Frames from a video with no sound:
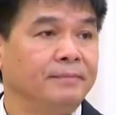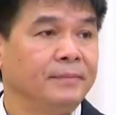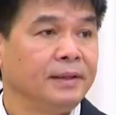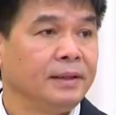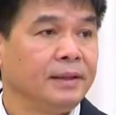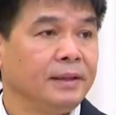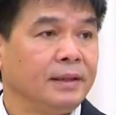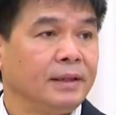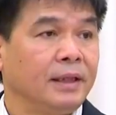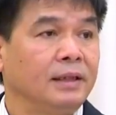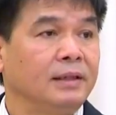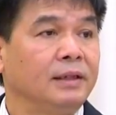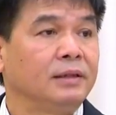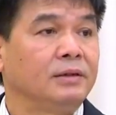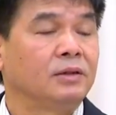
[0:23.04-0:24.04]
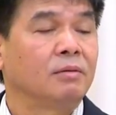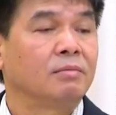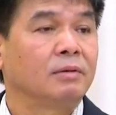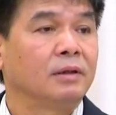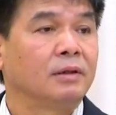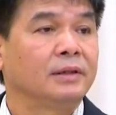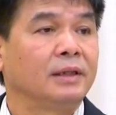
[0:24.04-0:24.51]
số 6.000 tỷ
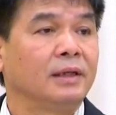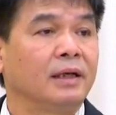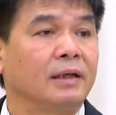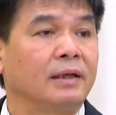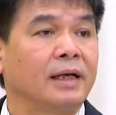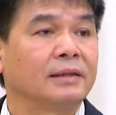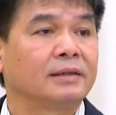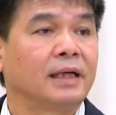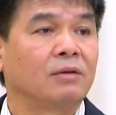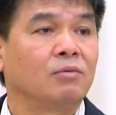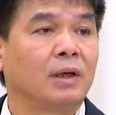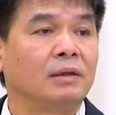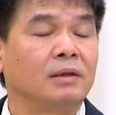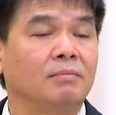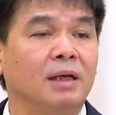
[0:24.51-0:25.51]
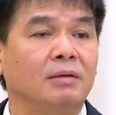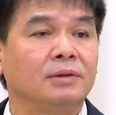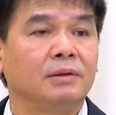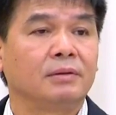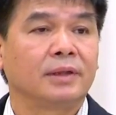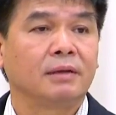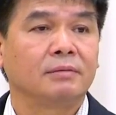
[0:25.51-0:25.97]
dịch vụ viễn thông công ích đã được Quốc hội
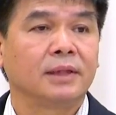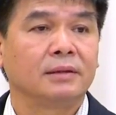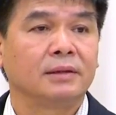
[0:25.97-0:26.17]
thông qua